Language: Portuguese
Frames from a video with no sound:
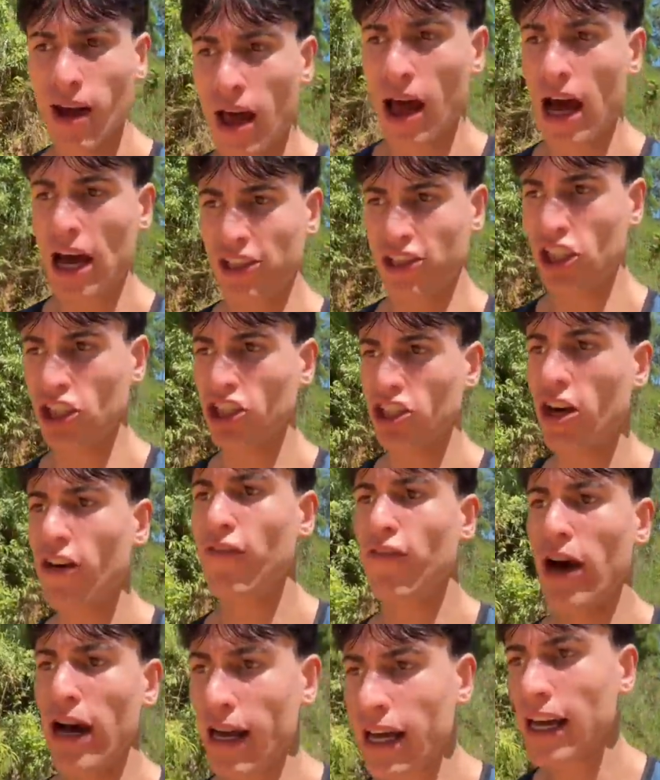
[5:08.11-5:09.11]
A gente já
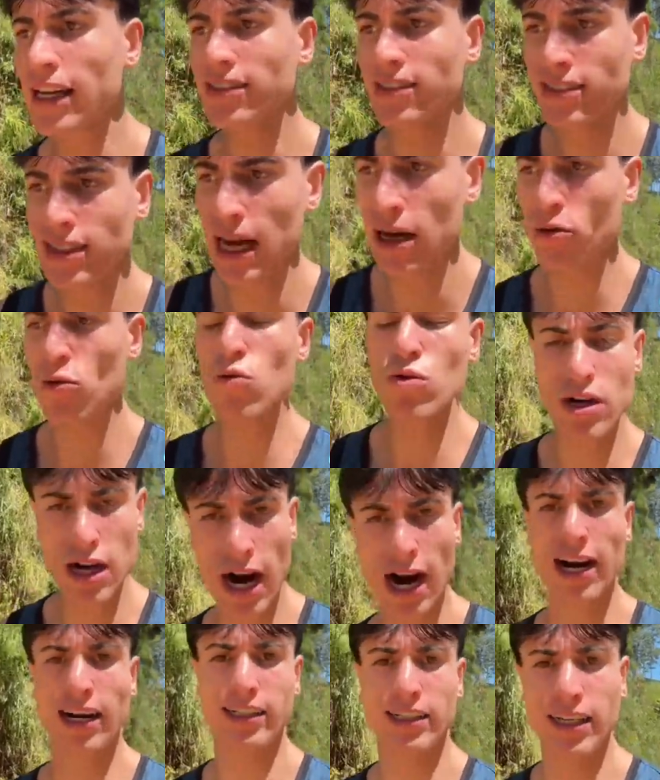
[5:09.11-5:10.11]
vai gastar com
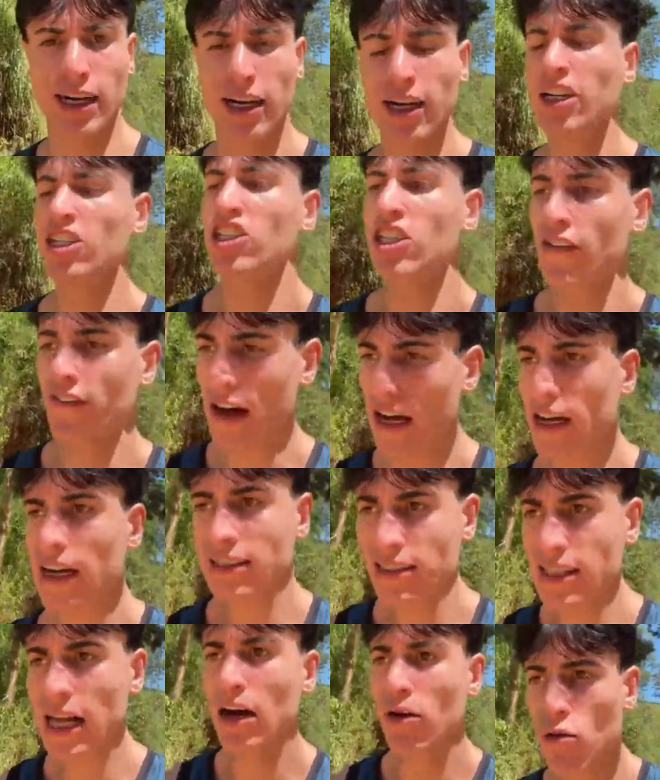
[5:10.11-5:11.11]
carta, já vai
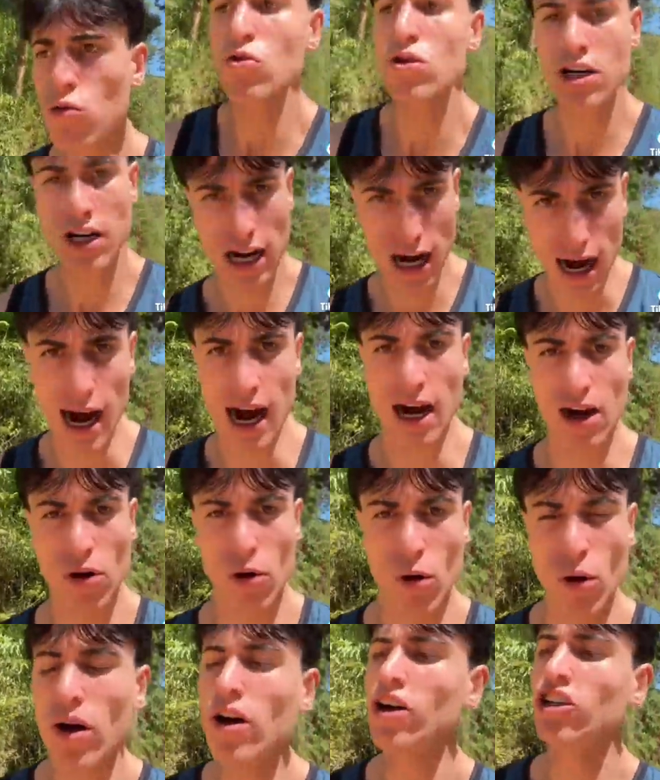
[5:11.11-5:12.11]
gastar com carro,
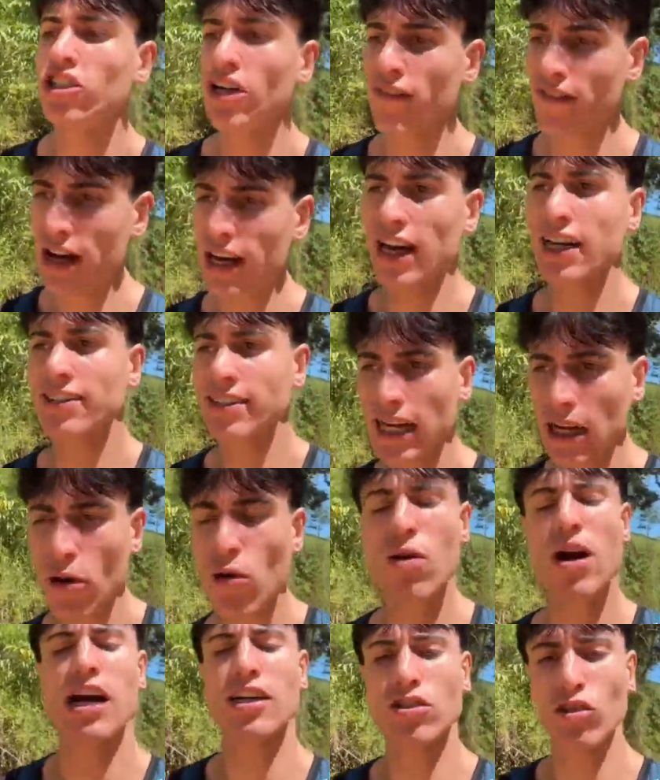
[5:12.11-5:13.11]
já vai gastar com
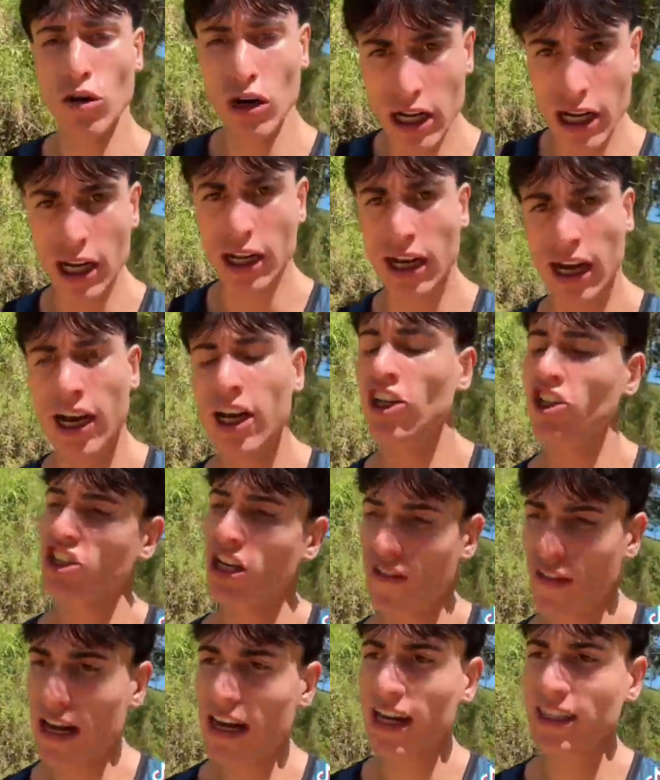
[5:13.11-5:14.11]
gasolina, já
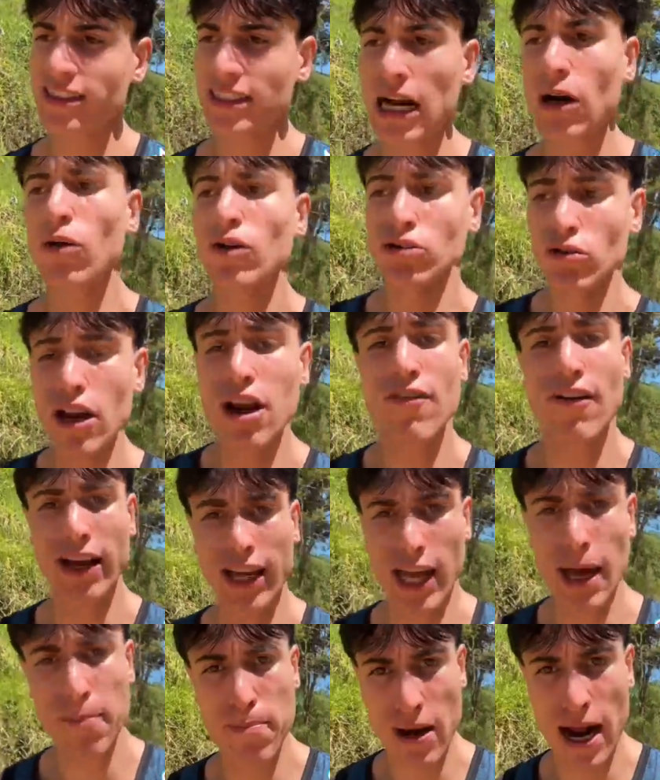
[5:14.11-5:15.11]
vai gastar quando ele vai
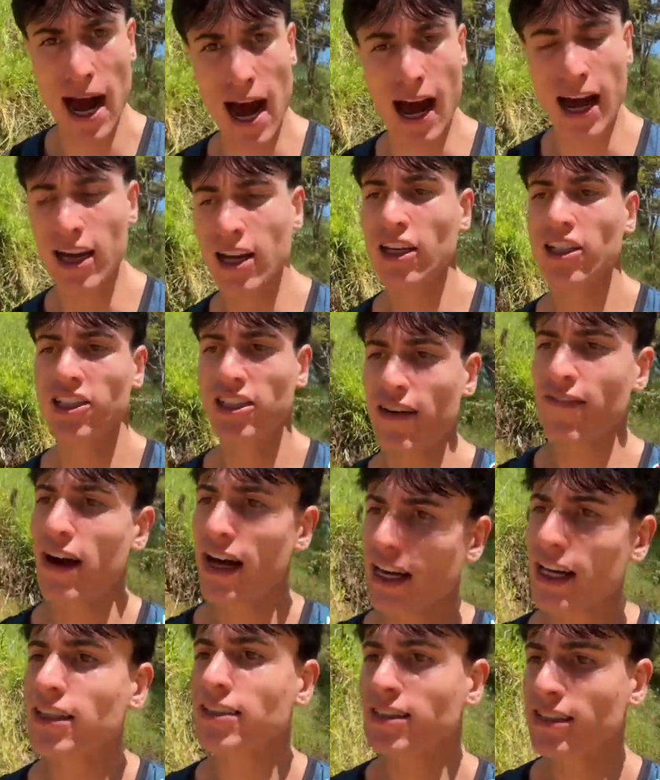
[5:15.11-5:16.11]
quebrar, já vai
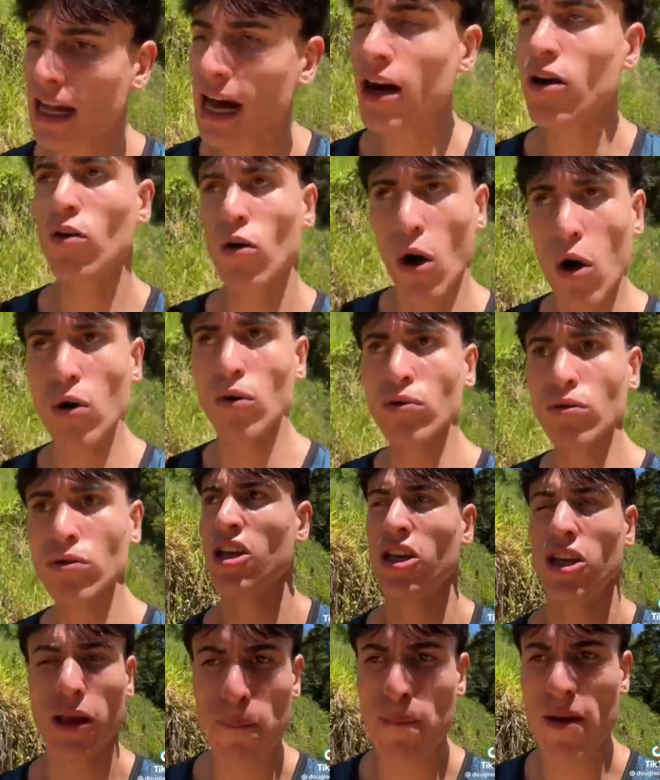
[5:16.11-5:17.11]
gastar com
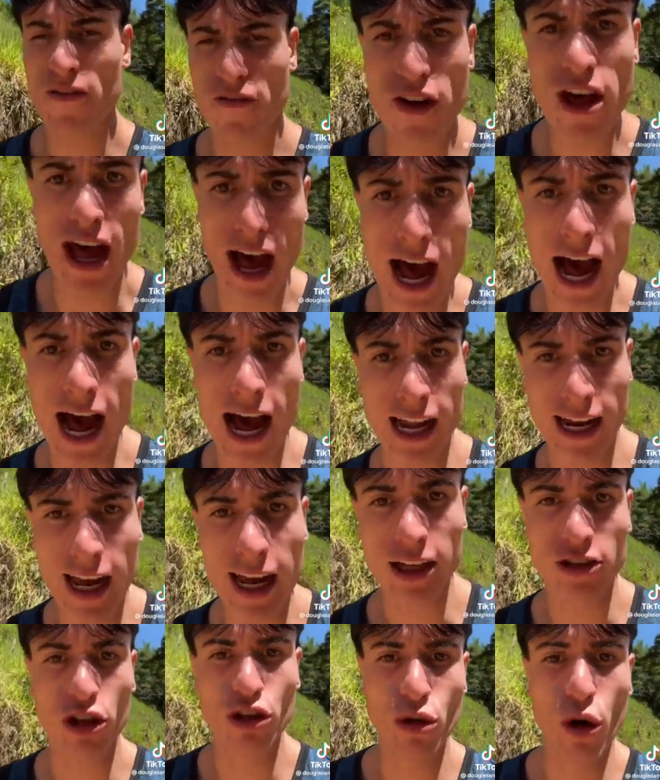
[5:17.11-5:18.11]
IPVA, né?
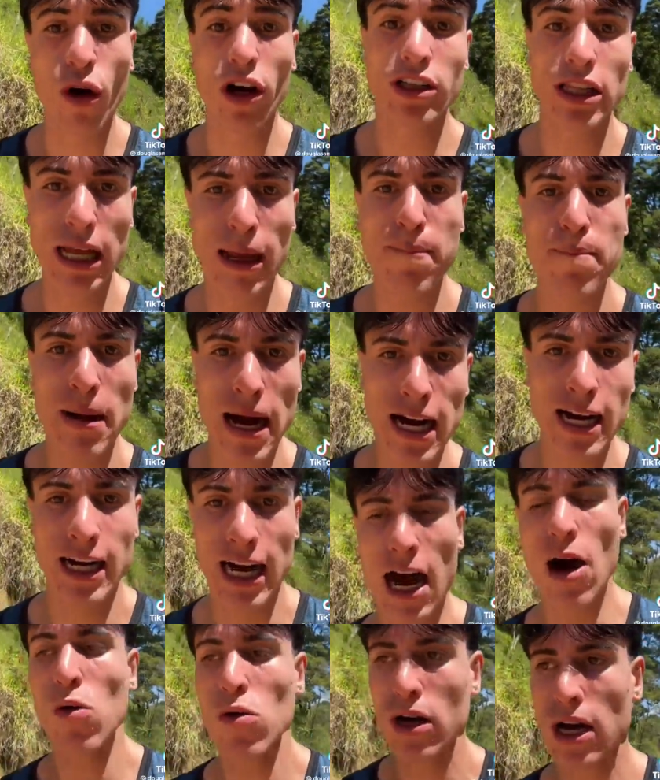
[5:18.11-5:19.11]
Que todo mundo tem que
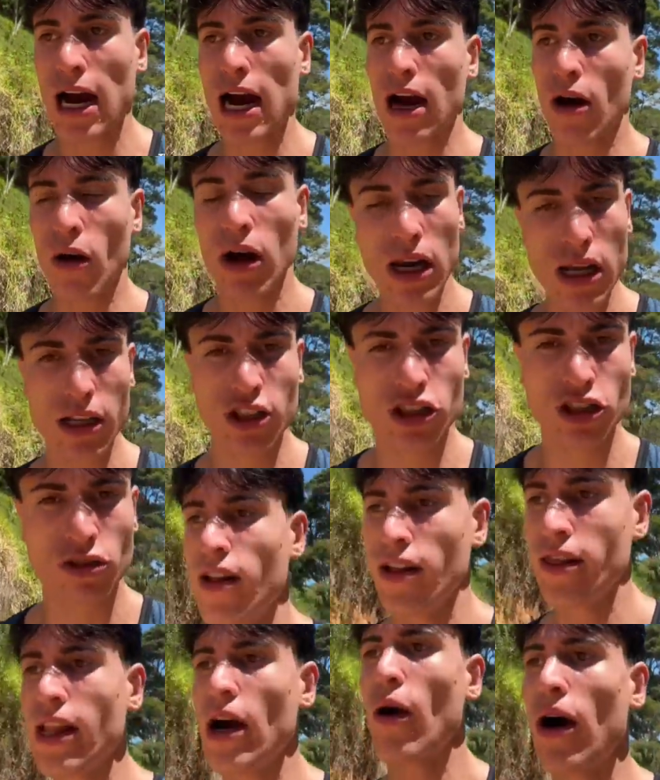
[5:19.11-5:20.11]
pagar o carro, olha isso.
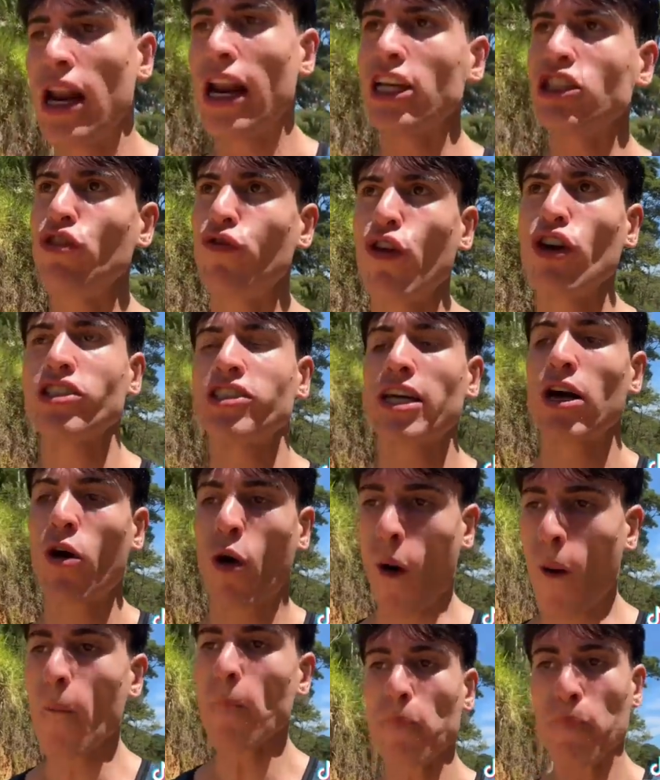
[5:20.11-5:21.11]
Não, além de você
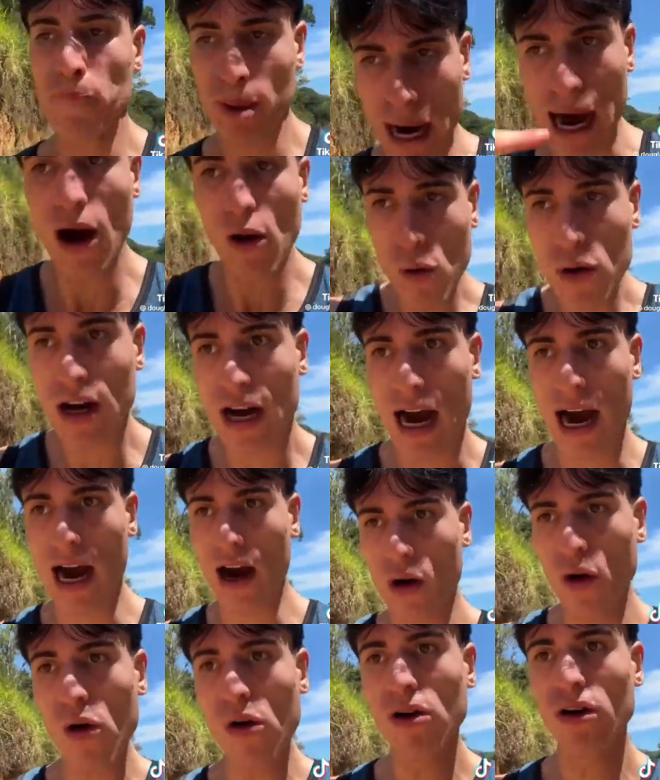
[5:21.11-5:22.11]
comprar o
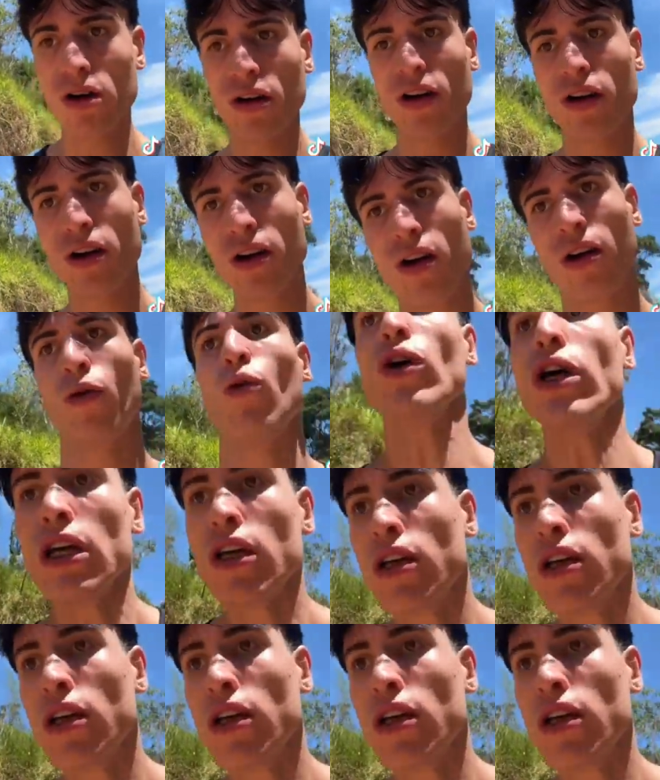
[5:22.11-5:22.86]
carro, Ui?